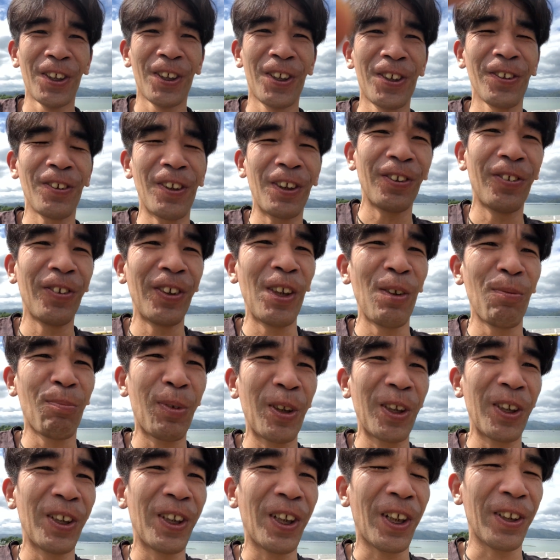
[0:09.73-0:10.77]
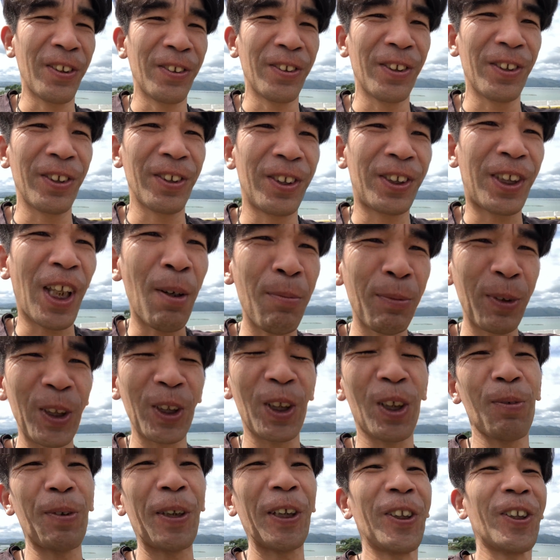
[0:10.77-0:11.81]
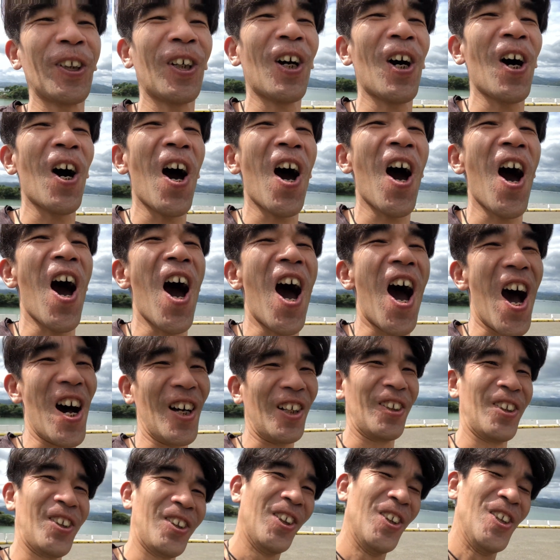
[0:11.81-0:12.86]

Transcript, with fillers: 今日はフィリピンにあるダムに来ました。